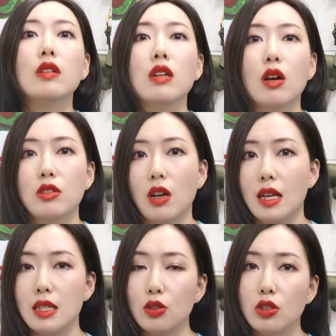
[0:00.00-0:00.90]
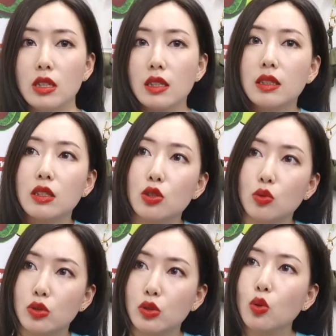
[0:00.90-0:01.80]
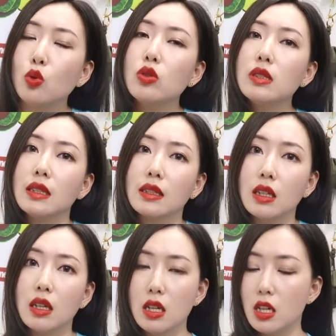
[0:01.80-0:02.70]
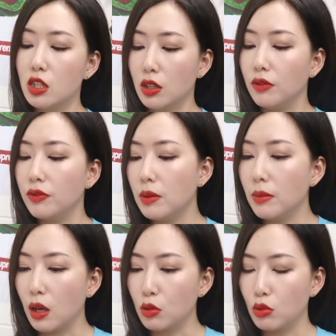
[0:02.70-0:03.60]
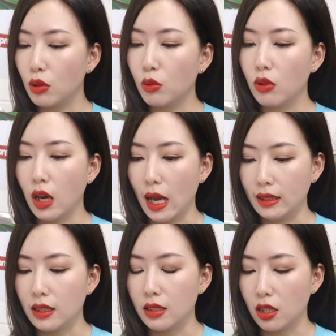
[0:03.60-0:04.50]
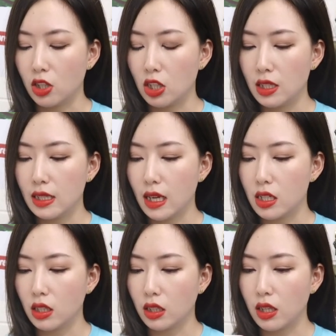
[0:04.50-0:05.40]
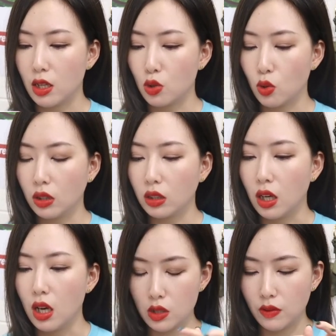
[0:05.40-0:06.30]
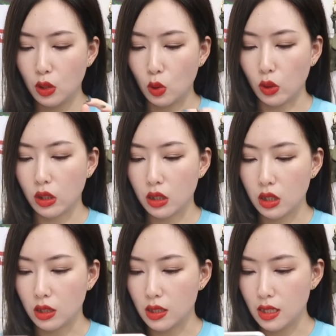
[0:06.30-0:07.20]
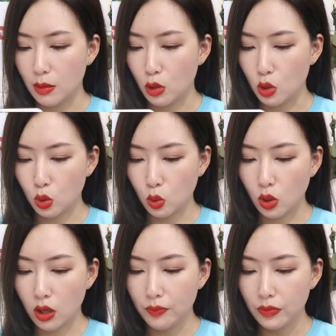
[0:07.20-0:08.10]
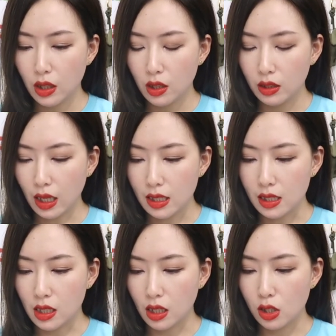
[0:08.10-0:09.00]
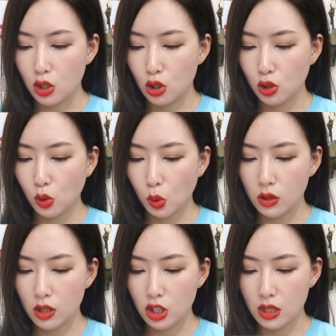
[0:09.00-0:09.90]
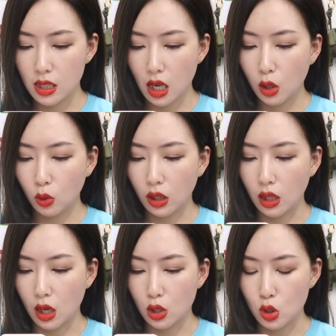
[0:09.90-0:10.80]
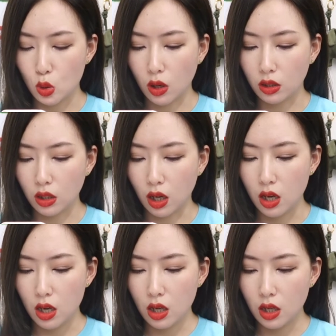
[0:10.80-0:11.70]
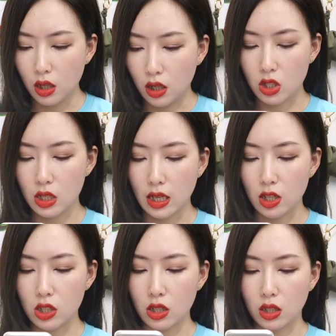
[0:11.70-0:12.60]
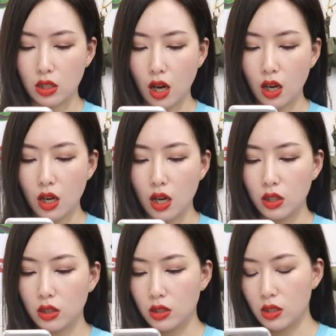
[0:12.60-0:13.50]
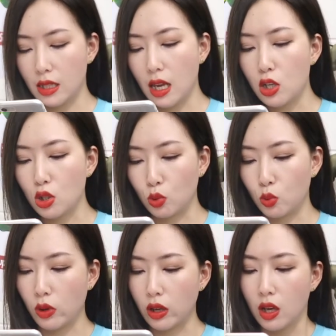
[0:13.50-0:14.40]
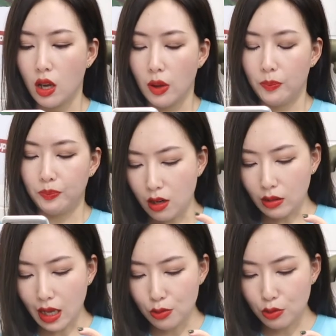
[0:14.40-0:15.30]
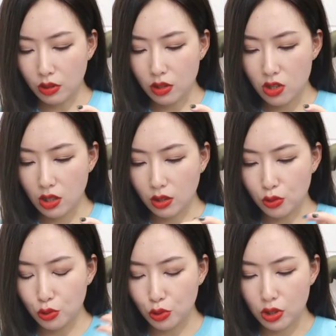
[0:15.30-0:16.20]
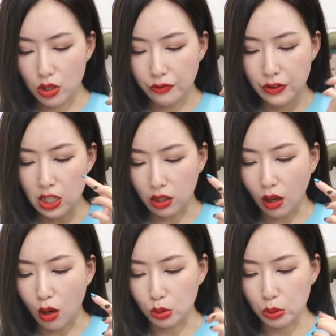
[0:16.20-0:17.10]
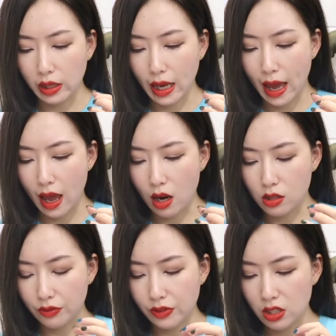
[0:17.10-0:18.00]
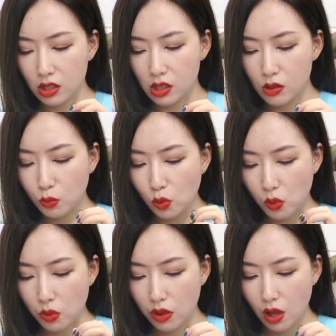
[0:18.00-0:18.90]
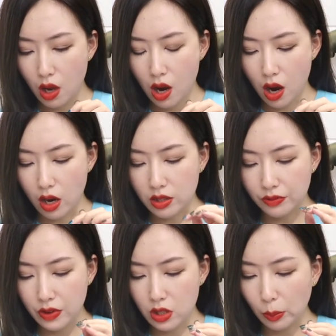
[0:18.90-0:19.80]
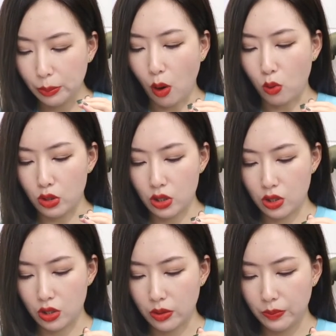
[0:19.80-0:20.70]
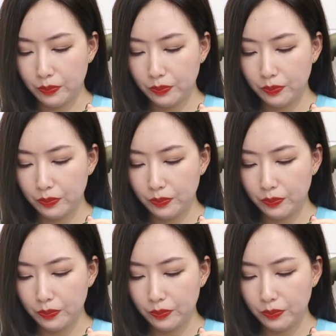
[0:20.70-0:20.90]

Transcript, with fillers: 然后角鲨烯又是一个这种修护型的成分嘛，所以我还挺想试一下这个眼霜的。这边有一个人在下面说，他以前一直是用 s h i s e i d o 的眼霜的，呃，是也是刚刚三十岁。然后他觉得这个就是非常的好推开，而且非常的 smooth，而且非常保湿。